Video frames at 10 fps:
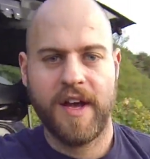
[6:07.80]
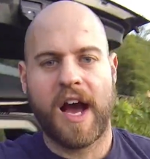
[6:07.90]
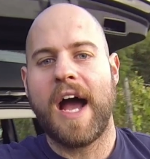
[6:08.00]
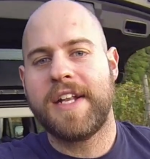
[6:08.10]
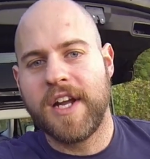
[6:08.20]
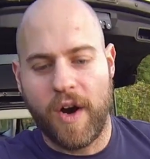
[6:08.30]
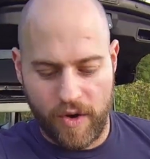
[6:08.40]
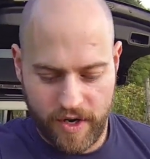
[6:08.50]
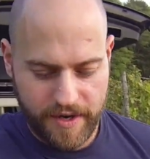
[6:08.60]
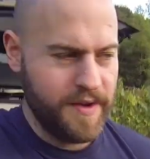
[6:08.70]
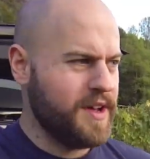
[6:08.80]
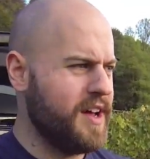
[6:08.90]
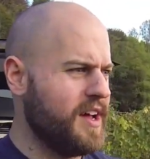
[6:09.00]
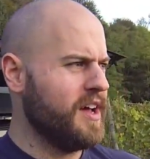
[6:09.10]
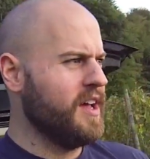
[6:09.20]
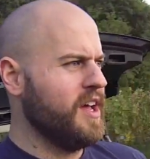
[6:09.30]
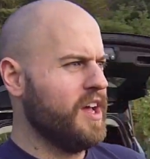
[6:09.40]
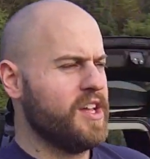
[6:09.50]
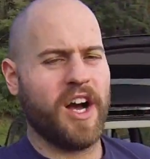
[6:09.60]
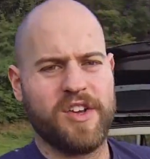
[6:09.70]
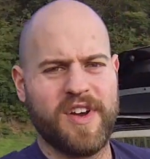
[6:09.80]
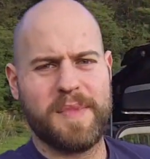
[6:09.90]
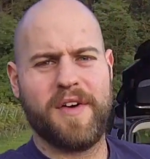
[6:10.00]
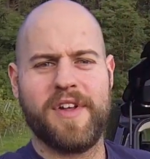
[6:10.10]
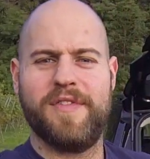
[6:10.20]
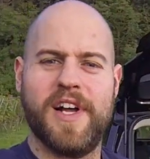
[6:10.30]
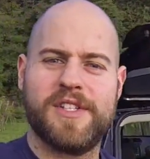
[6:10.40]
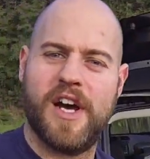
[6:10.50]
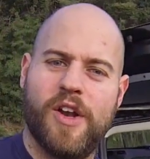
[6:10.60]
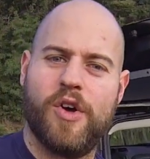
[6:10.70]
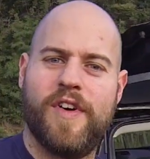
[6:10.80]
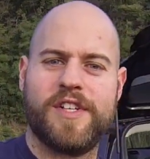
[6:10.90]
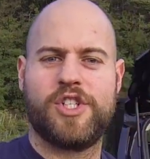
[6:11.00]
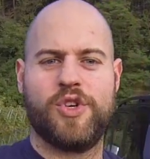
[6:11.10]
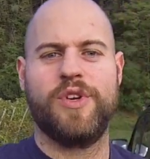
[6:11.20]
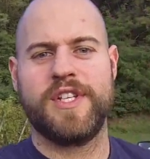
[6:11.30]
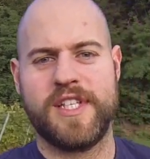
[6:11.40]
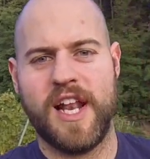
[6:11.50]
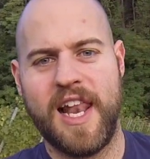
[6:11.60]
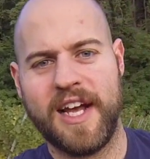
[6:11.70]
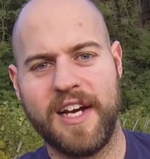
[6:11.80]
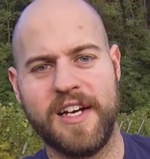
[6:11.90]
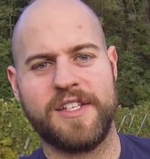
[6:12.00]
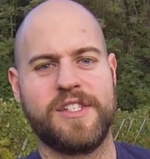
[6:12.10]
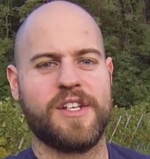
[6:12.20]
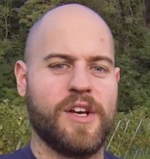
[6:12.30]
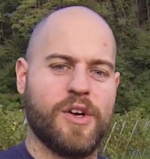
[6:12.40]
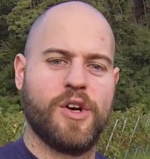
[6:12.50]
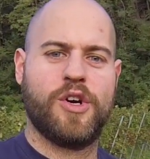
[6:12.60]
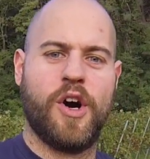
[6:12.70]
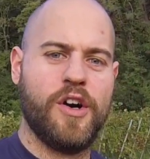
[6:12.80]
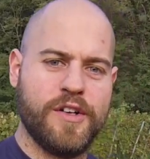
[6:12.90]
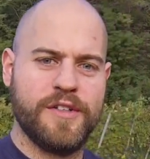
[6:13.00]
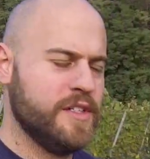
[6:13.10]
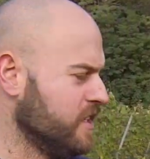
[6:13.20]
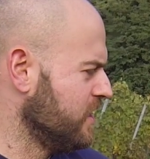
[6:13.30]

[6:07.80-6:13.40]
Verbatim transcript: Reicht ja auch. Ja, ich werde mir auf jeden Fall jetzt nachher noch was Schönes, Leckeres kochen.